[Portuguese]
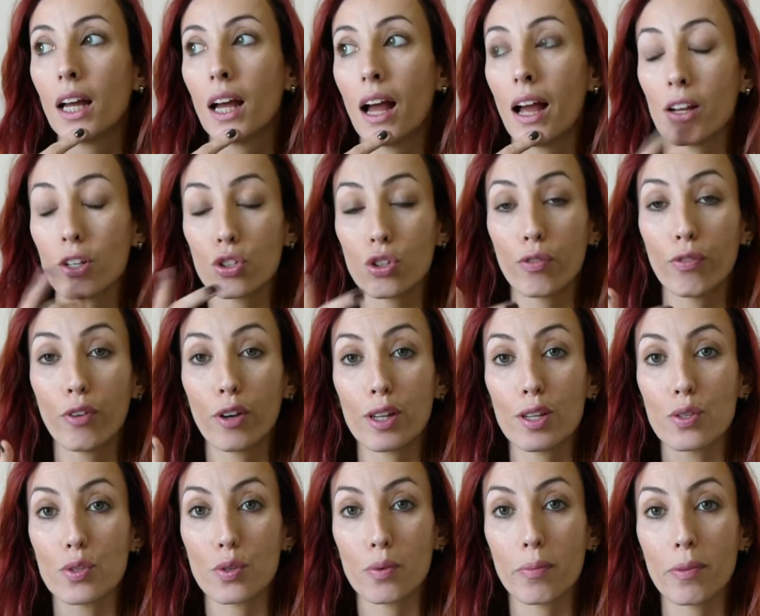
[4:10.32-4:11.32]
Acho que
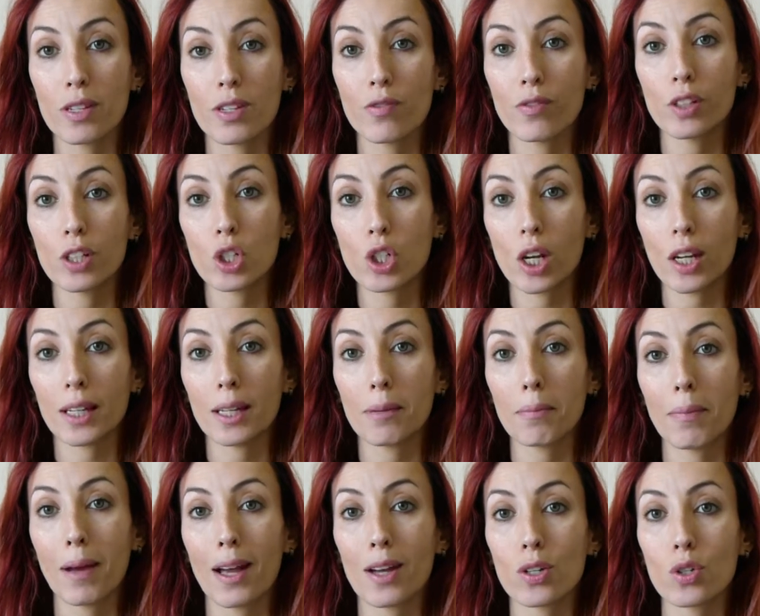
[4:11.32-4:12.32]
foi isso. Mas eu vou deixar aqui
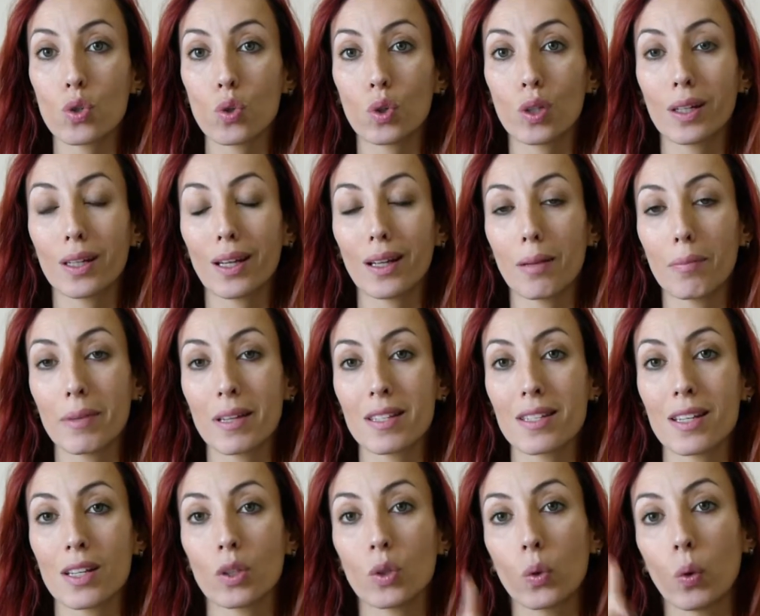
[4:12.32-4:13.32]
embaixo o que ela me
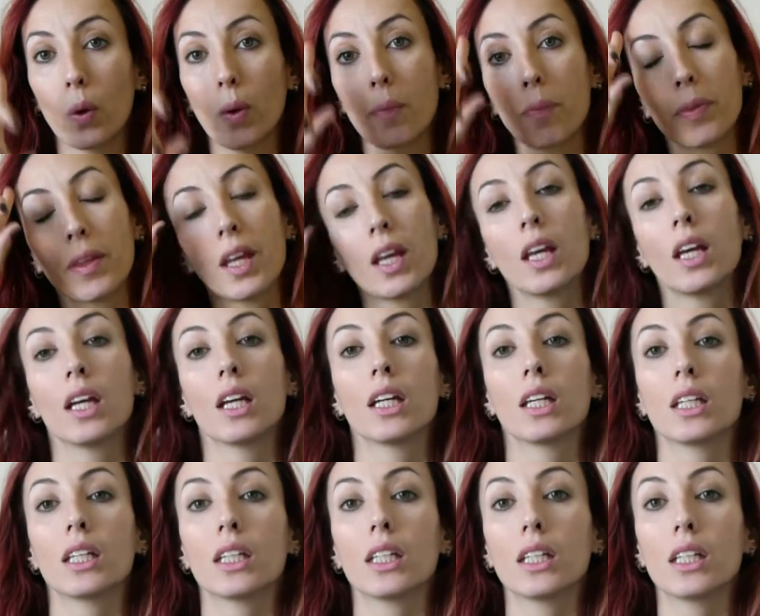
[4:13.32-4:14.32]
receitou.
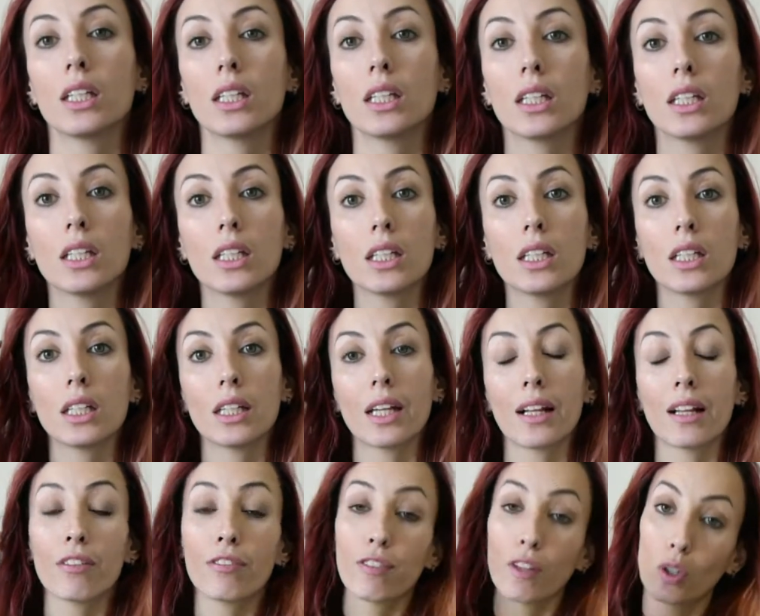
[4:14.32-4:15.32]
E, e,
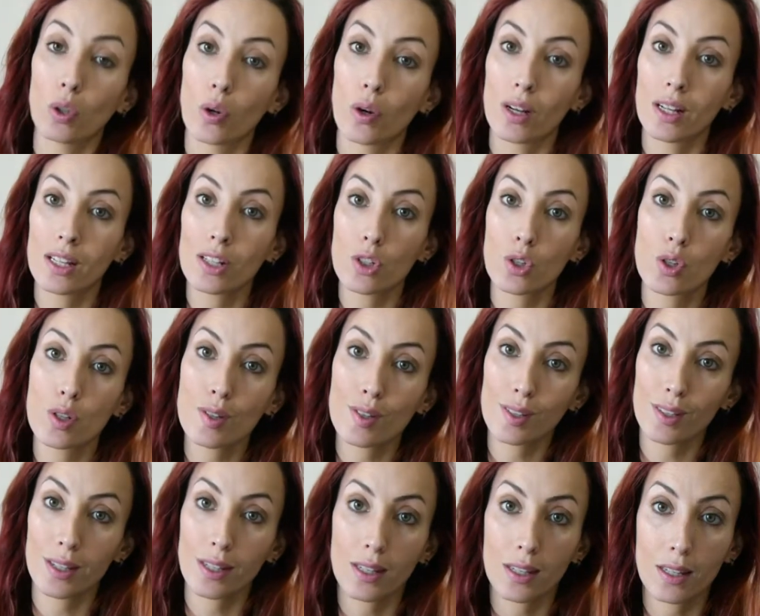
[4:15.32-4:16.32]
ela falou
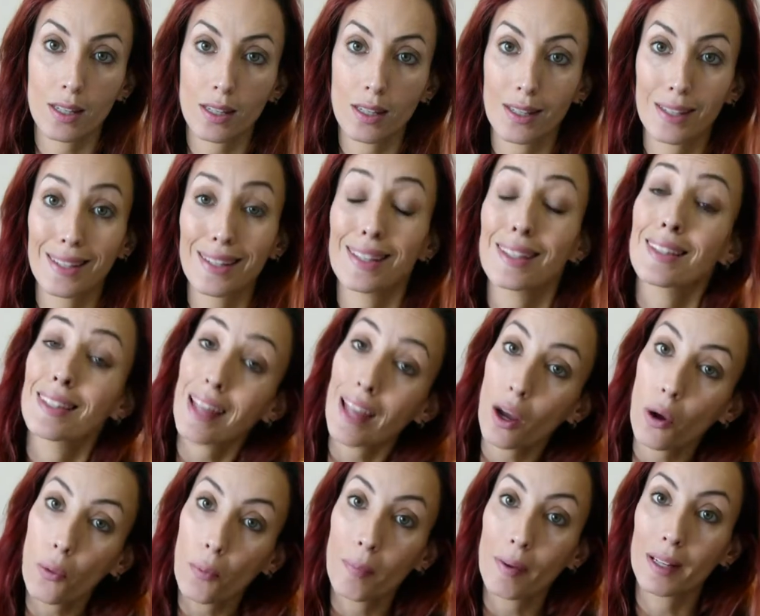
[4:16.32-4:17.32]
antes que, que
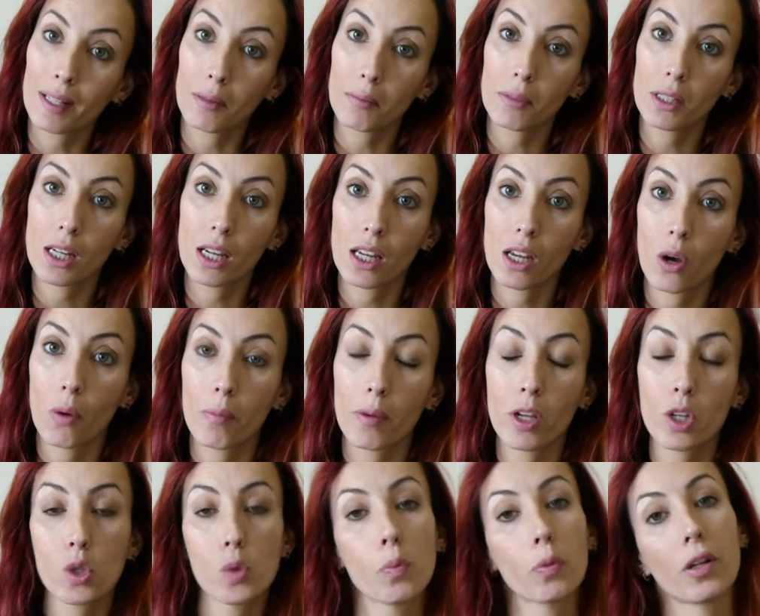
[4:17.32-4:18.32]
deu uma anemia
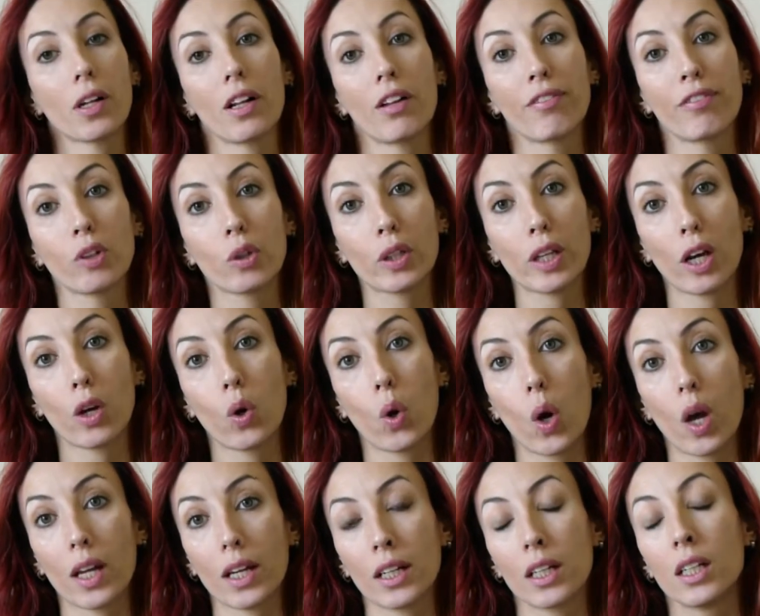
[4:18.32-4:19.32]
realmente, porque ela falou que
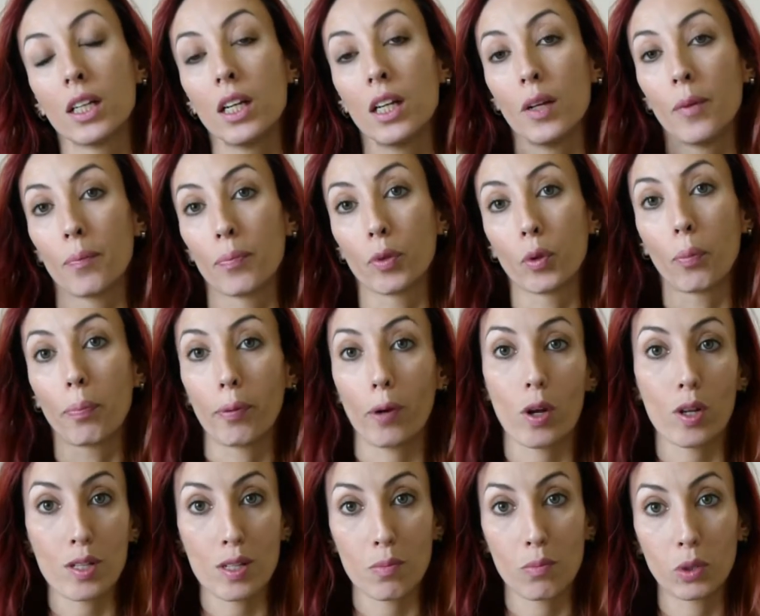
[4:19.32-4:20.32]
agora, no
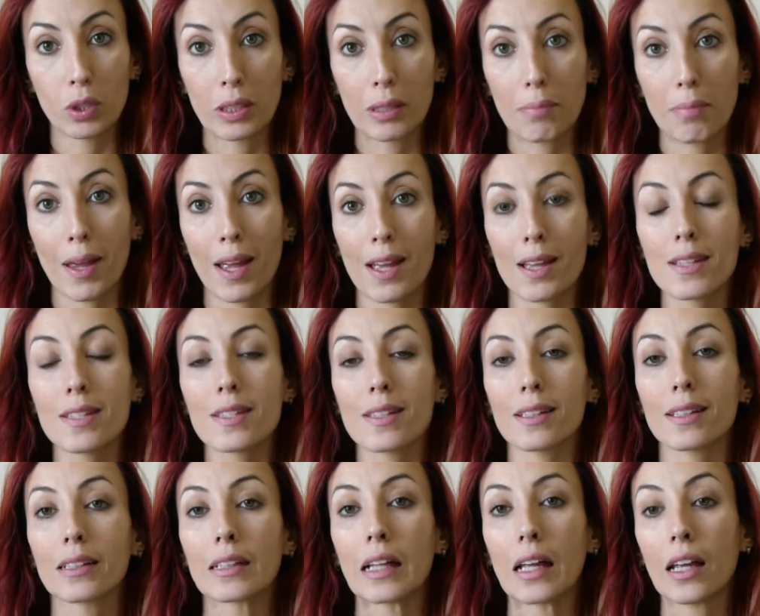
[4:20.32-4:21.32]
próximo
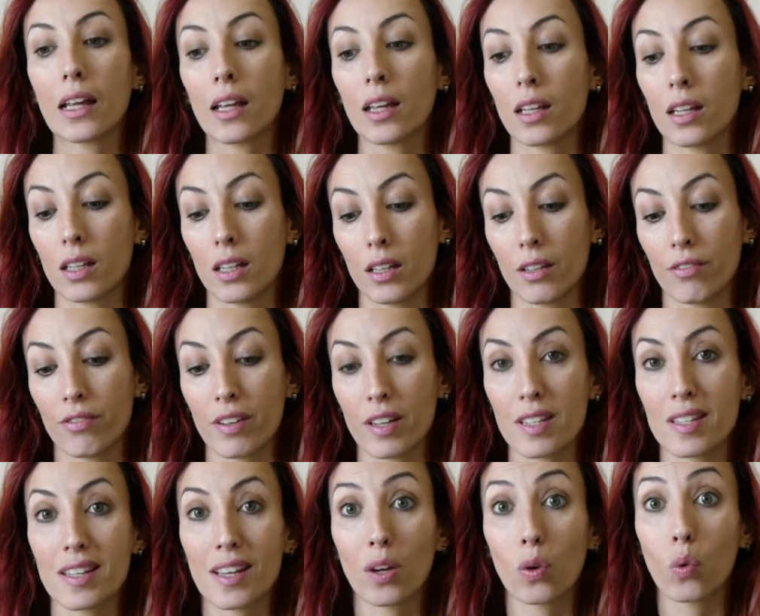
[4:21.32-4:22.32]
trimestre, né, é, vai
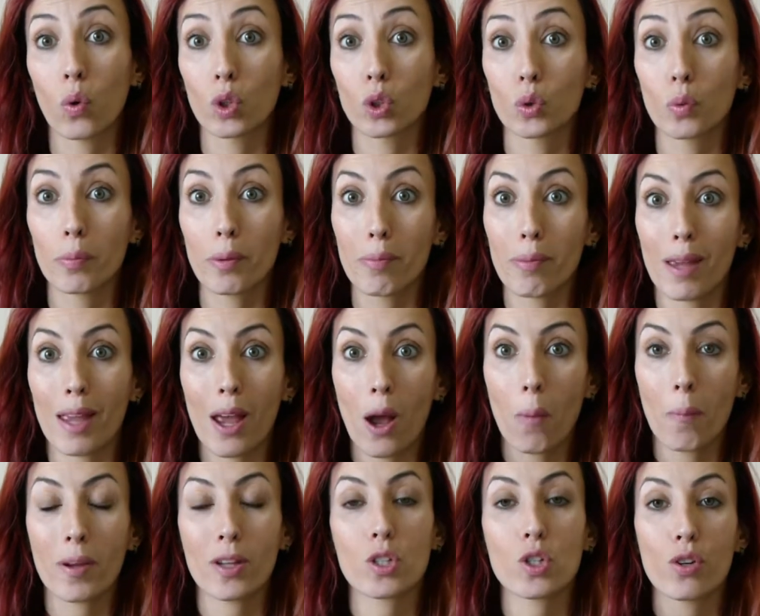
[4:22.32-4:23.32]
ser quando o bebê
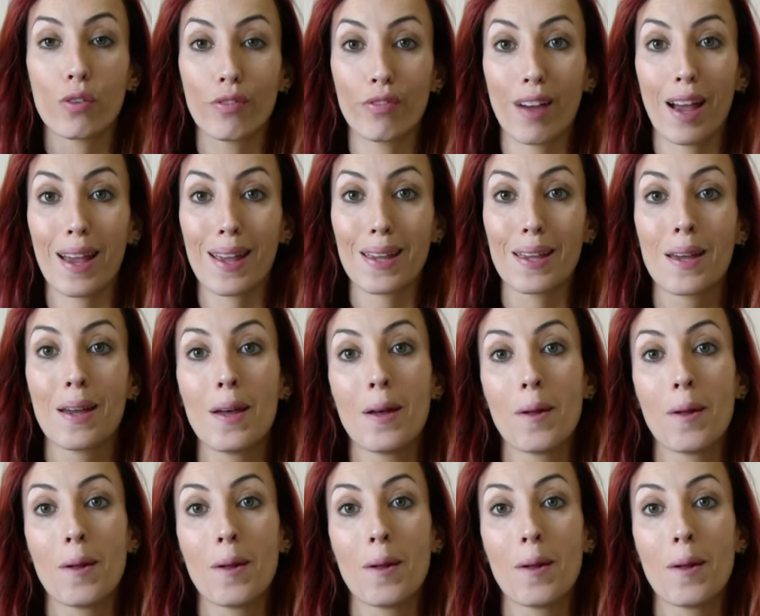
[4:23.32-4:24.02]
realmente vai,